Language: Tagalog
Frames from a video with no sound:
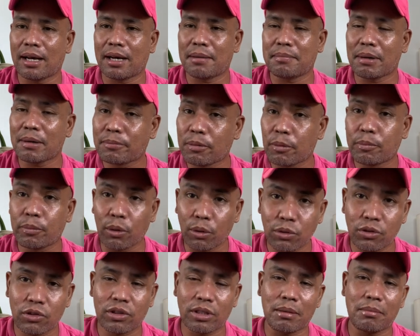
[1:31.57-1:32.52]

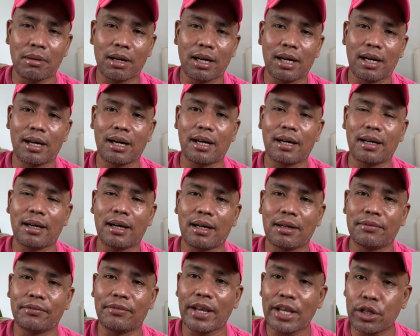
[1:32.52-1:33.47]
magpo-post ng mga ah,
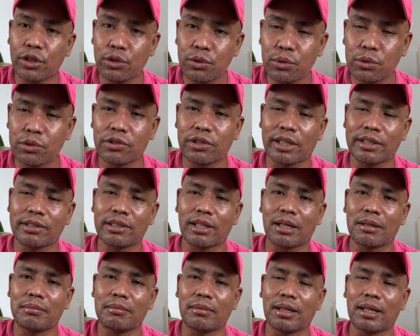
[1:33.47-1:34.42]
fake news at
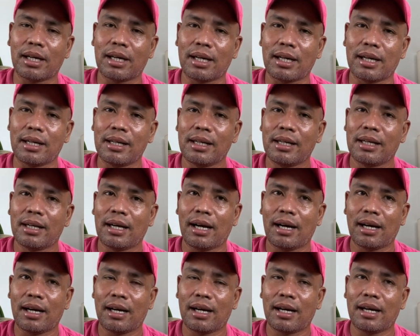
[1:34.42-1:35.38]
saka mga
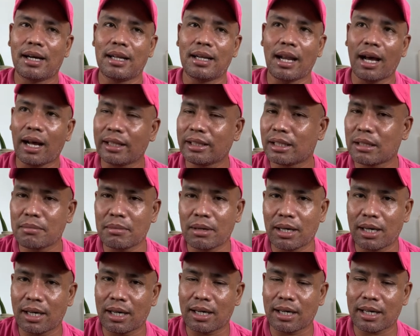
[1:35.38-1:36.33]
uh, lahat ng
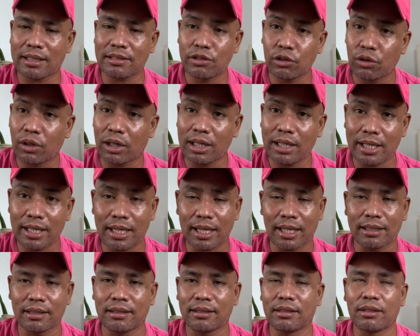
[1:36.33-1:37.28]
mga
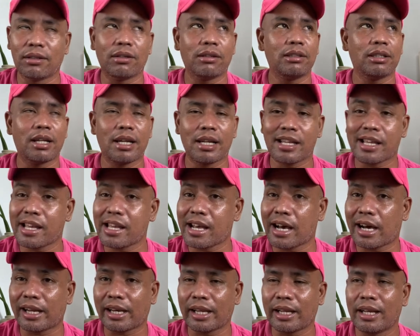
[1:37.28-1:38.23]
kasinungalingan no
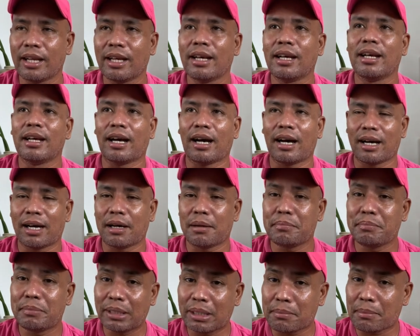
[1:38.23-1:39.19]
nangyayari uh,
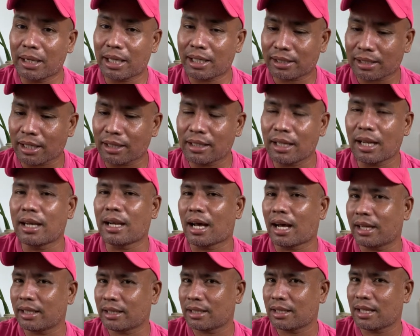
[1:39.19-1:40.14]
binabaliktad nila
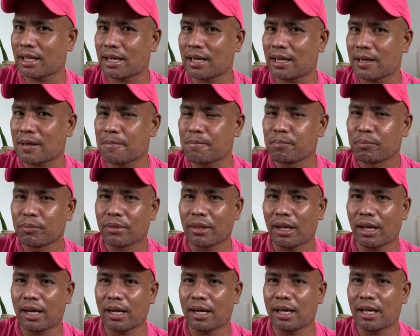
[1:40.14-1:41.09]
lahat na
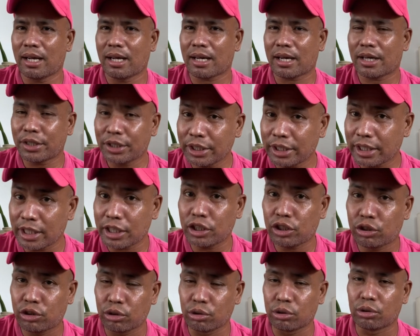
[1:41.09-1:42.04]
uh, current
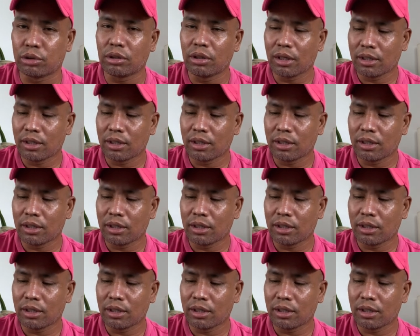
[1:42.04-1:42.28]
issue